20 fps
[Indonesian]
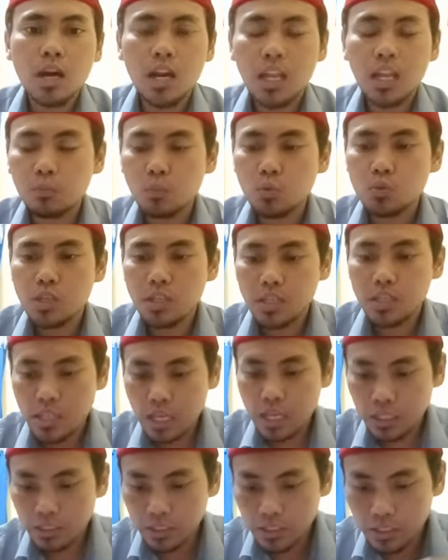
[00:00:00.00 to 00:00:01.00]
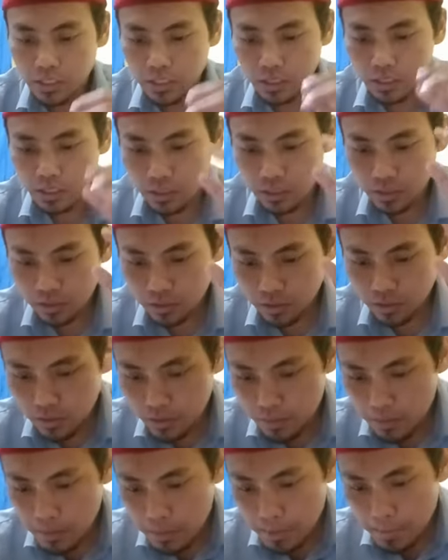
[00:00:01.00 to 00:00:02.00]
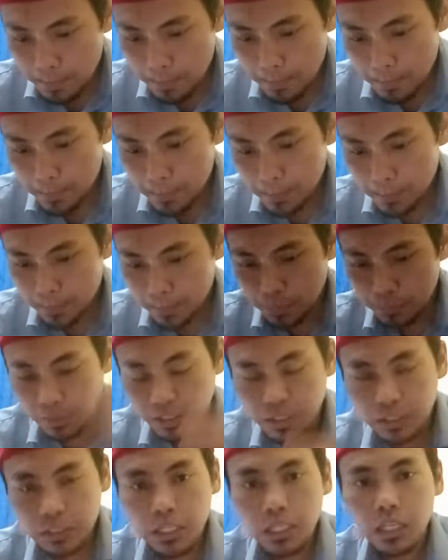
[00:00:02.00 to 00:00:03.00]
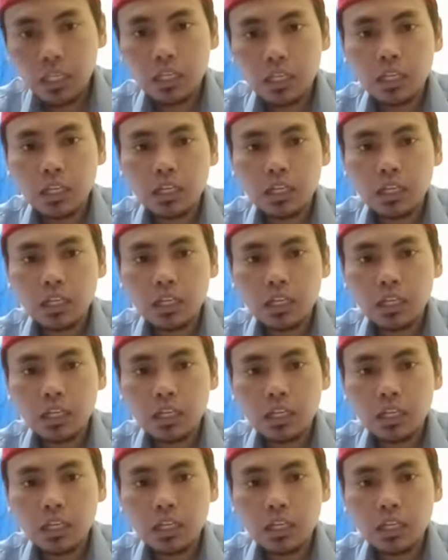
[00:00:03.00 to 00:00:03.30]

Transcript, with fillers: alat musik yang dipetik,